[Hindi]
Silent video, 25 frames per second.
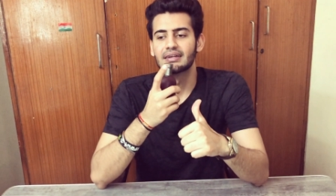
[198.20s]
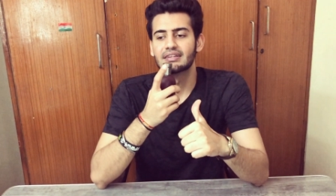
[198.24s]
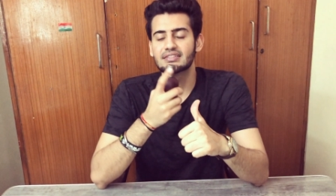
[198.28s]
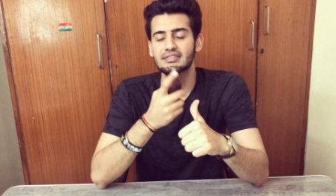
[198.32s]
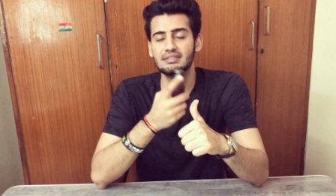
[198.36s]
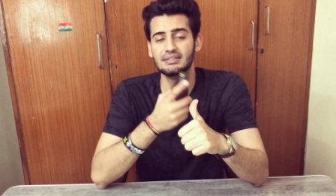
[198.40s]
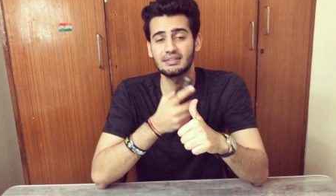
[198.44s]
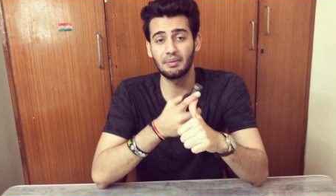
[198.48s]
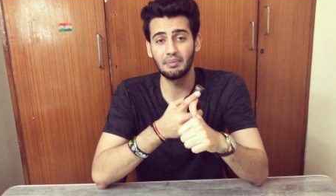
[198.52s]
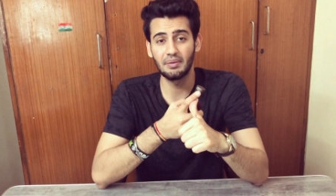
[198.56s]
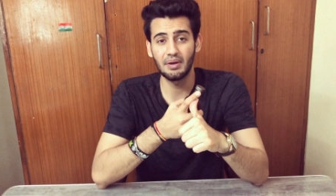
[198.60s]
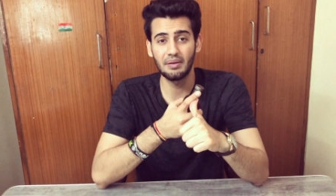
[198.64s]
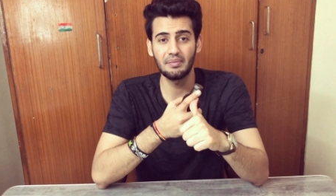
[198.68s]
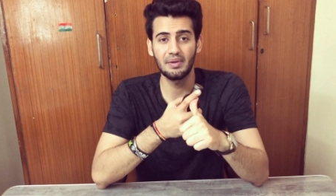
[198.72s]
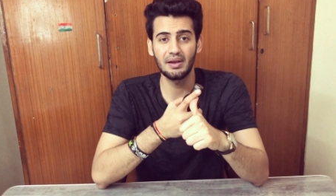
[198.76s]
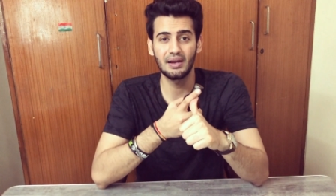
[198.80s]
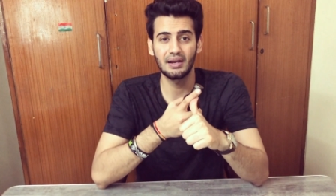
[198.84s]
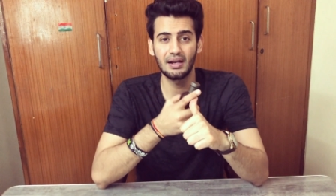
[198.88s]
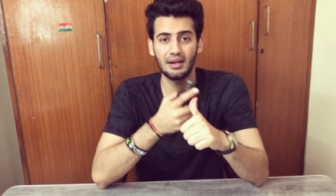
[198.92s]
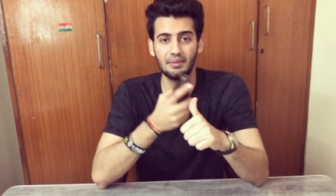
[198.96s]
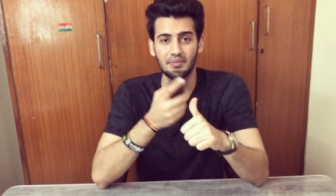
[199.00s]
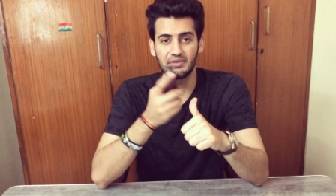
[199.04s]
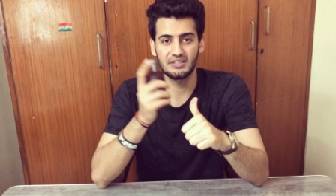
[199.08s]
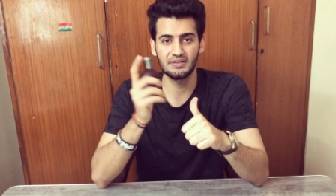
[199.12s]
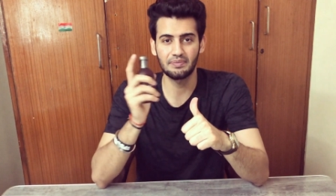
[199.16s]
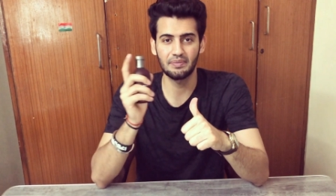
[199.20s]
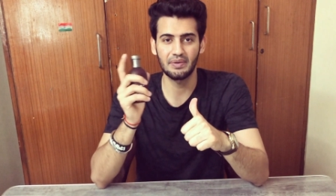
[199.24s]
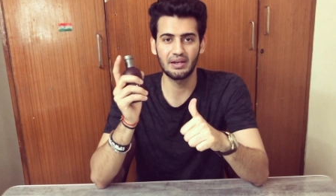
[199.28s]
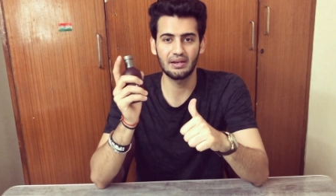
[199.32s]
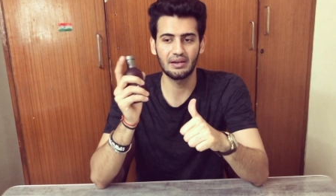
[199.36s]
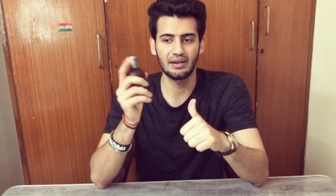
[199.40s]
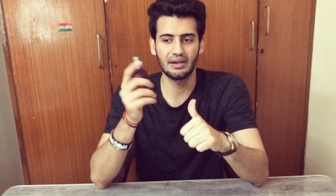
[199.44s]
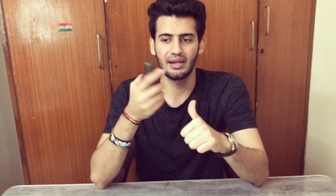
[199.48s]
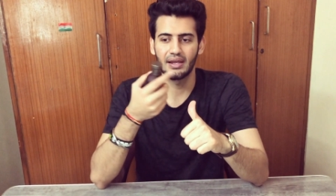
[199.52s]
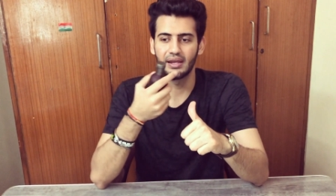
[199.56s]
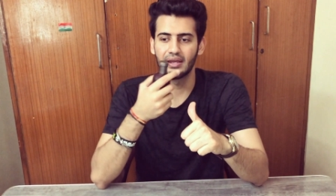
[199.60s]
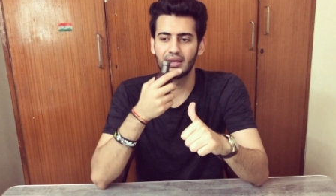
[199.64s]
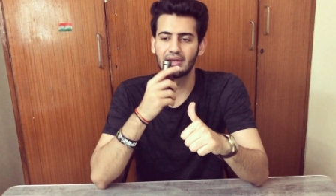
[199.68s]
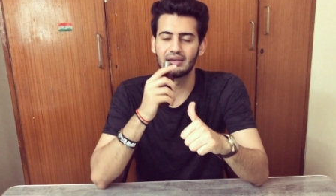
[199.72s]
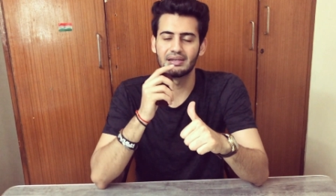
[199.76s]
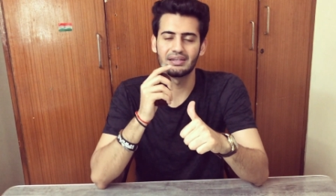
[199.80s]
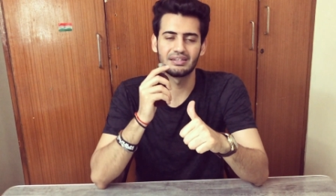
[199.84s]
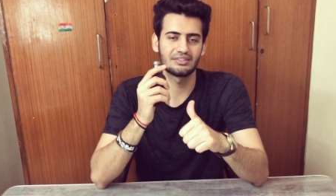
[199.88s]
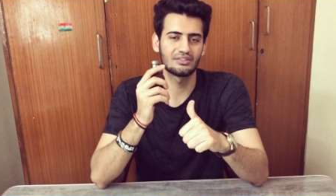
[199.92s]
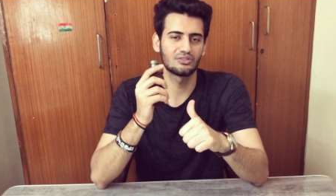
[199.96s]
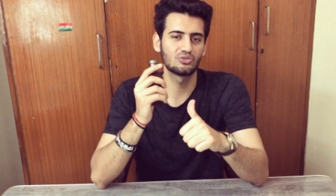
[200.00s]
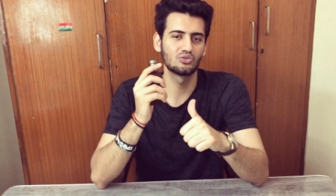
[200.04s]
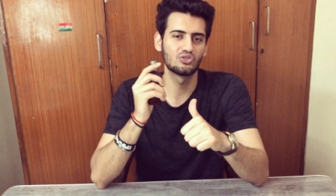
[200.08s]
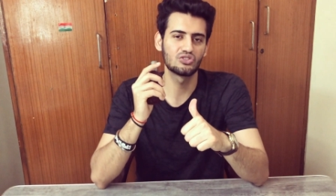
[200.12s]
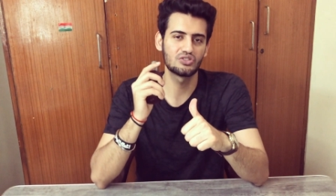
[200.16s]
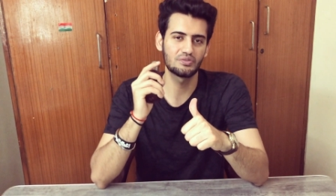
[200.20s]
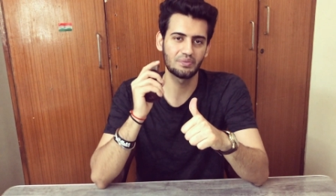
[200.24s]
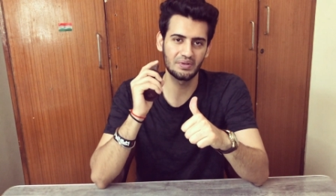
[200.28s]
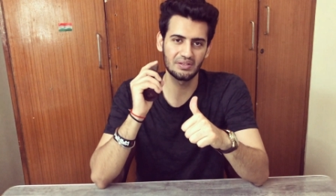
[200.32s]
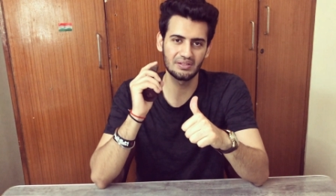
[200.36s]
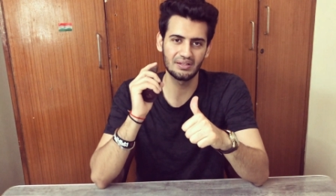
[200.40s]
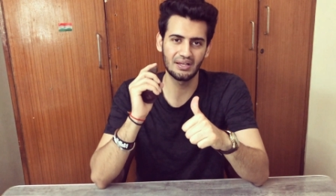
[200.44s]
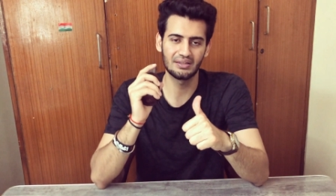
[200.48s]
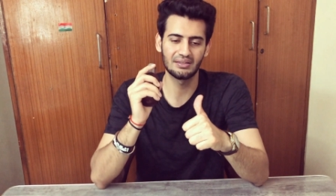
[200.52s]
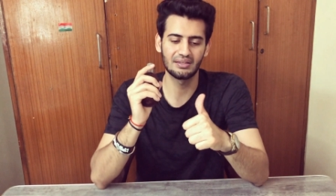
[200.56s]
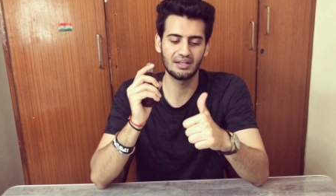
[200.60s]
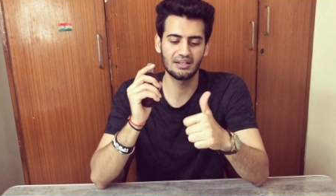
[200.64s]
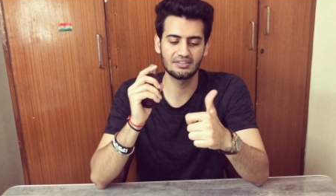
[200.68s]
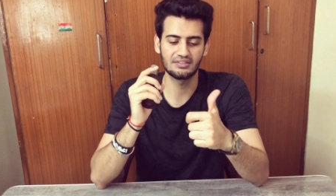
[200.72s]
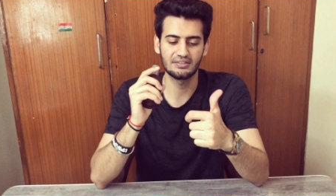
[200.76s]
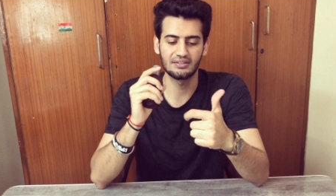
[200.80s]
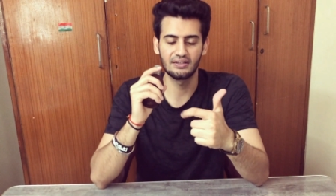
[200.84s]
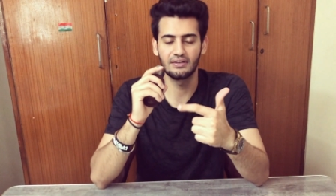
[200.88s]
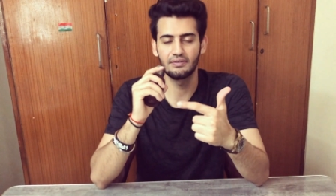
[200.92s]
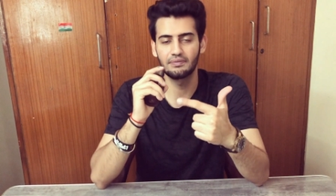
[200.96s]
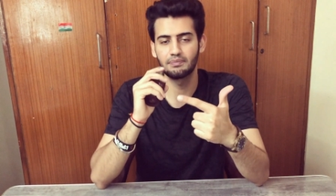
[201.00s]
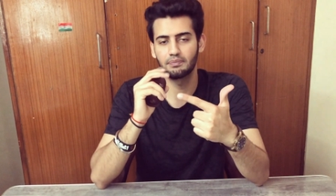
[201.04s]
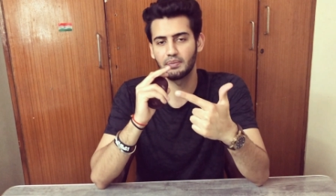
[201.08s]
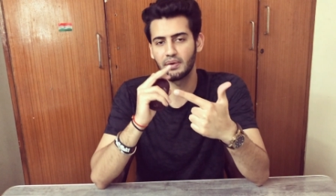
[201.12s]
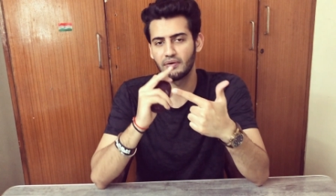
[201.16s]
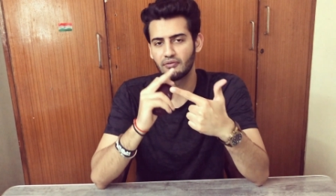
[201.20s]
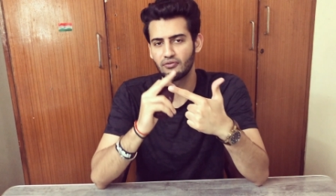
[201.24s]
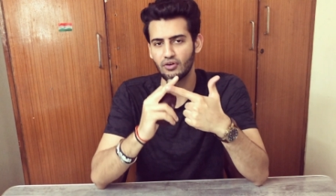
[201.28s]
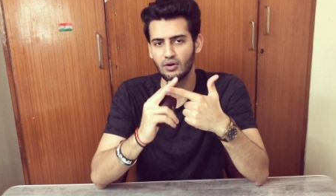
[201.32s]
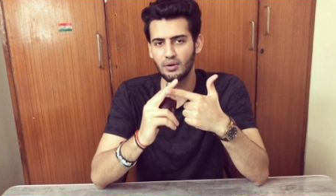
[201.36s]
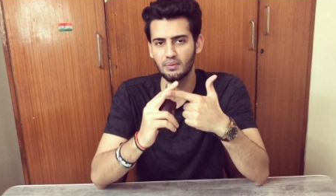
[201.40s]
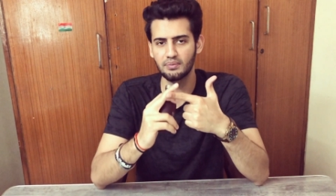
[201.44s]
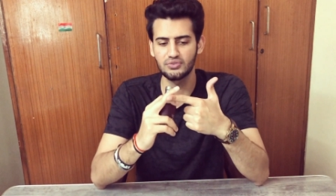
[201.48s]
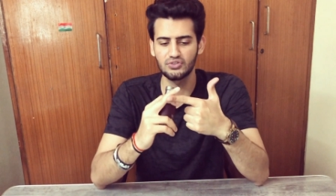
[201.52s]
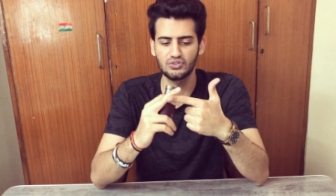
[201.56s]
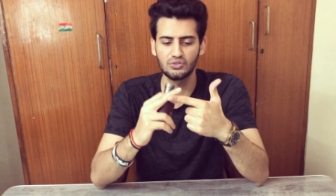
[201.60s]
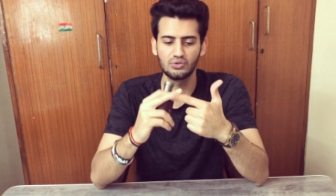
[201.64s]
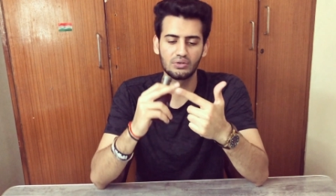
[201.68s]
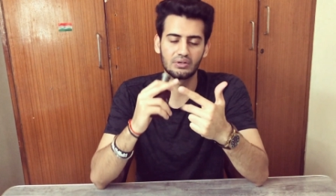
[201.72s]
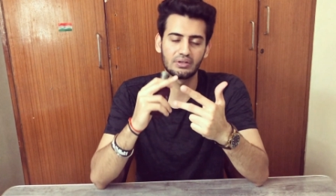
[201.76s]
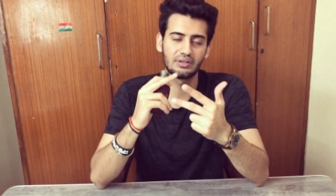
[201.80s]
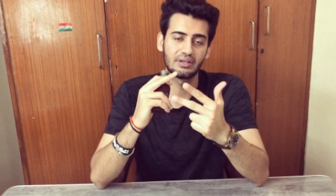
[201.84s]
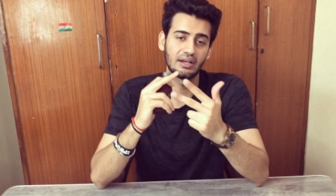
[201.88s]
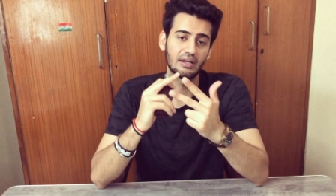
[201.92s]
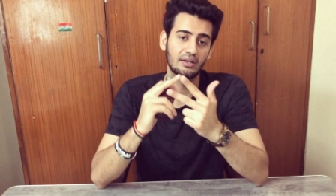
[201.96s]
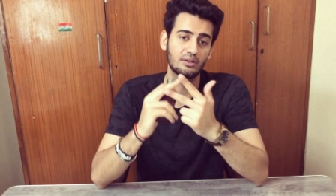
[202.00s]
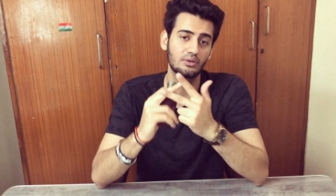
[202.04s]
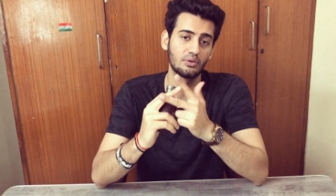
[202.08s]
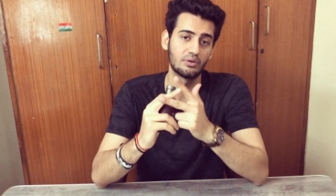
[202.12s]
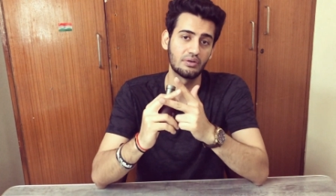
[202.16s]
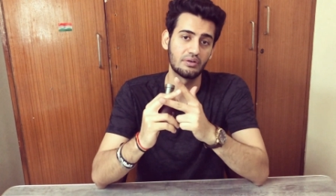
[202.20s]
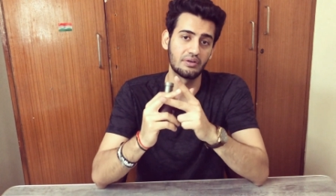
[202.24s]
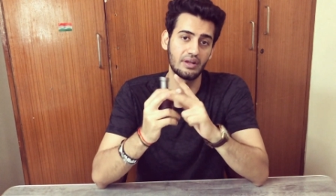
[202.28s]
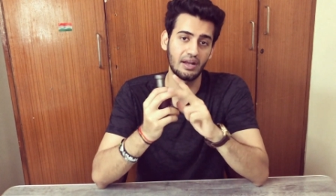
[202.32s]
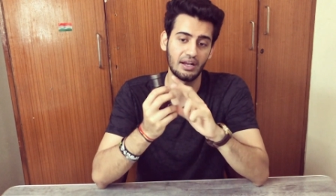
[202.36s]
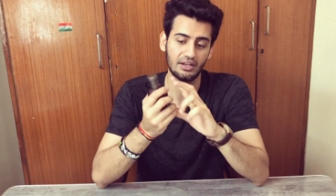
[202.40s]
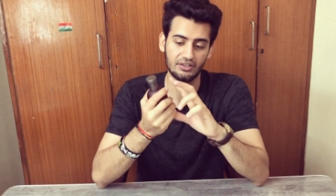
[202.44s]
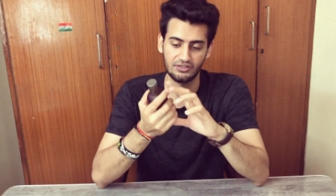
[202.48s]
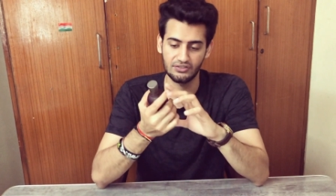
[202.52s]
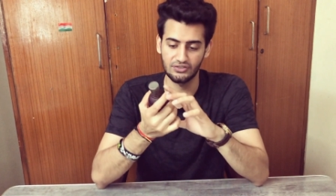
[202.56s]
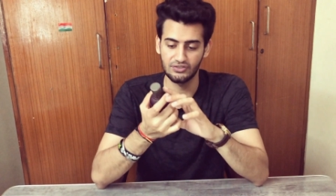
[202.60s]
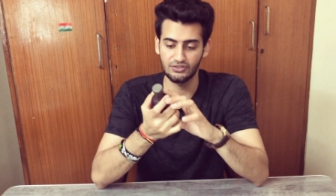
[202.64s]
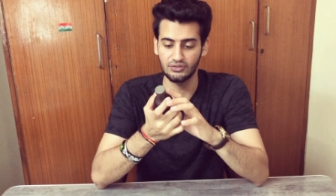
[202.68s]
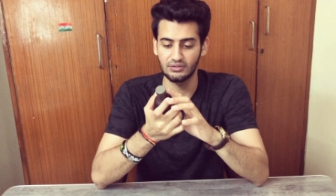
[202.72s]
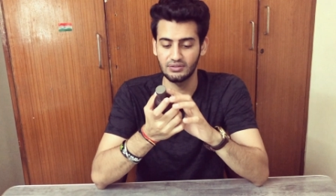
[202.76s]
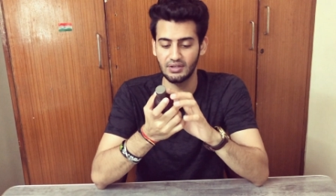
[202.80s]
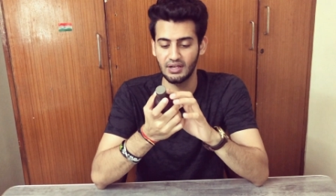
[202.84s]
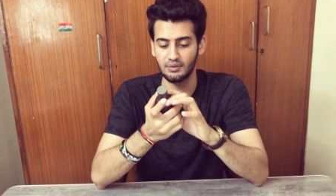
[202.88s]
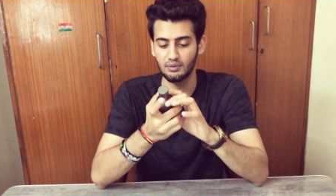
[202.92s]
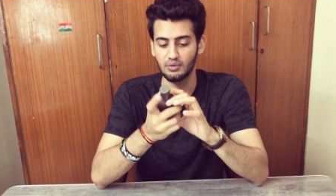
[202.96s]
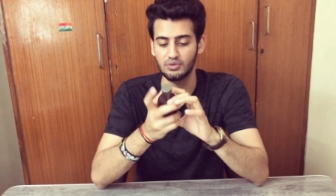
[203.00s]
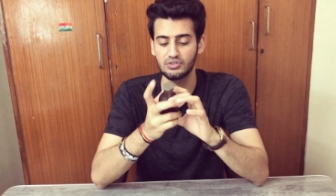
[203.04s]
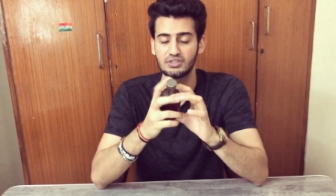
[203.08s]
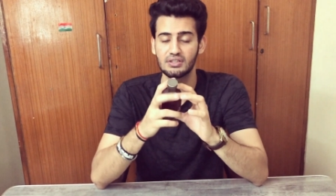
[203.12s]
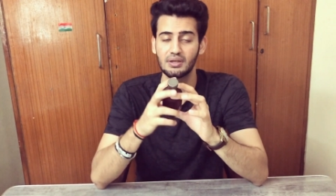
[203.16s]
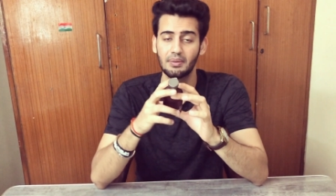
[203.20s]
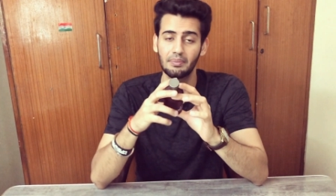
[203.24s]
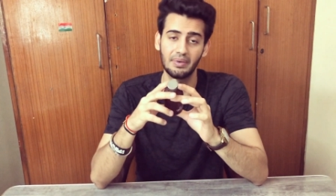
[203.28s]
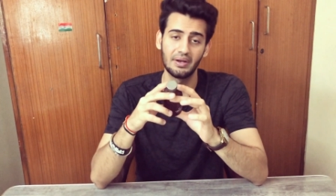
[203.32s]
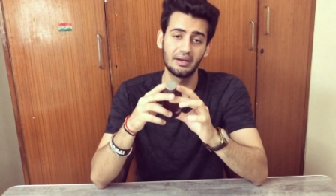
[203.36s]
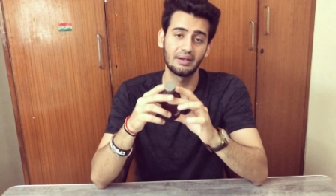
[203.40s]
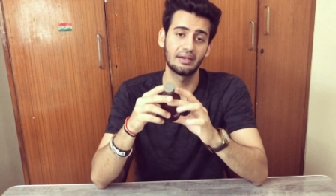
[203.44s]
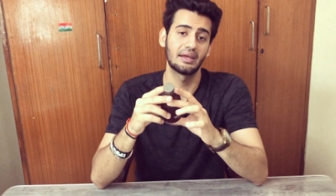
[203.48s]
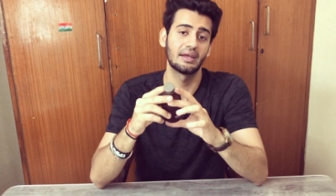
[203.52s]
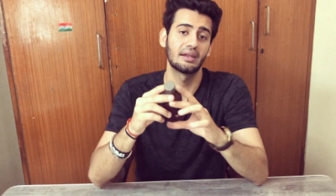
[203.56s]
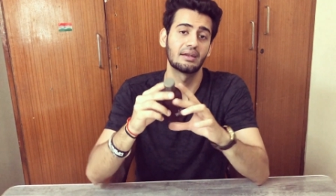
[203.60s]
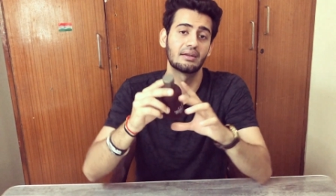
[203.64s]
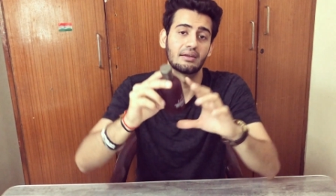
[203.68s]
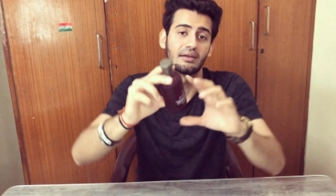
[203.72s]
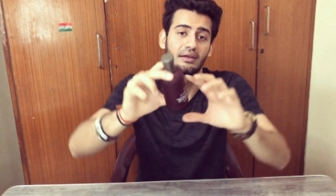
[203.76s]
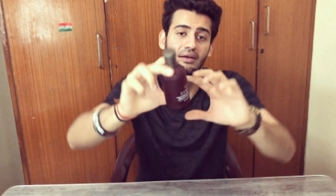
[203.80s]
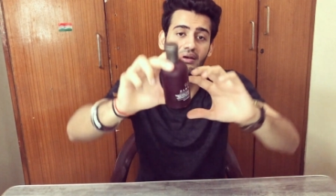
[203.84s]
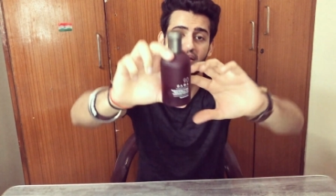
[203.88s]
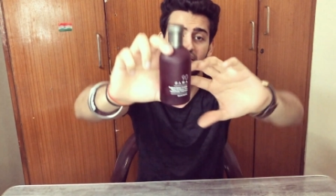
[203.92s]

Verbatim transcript: समर में अगर आप इसे पहन रहे हैं एक से दो स्प्रेज एंड दैट्स इनफ परफॉर्म्स गुड गेट गुड रिएक्शन सो दैट वॉज नंबर टेन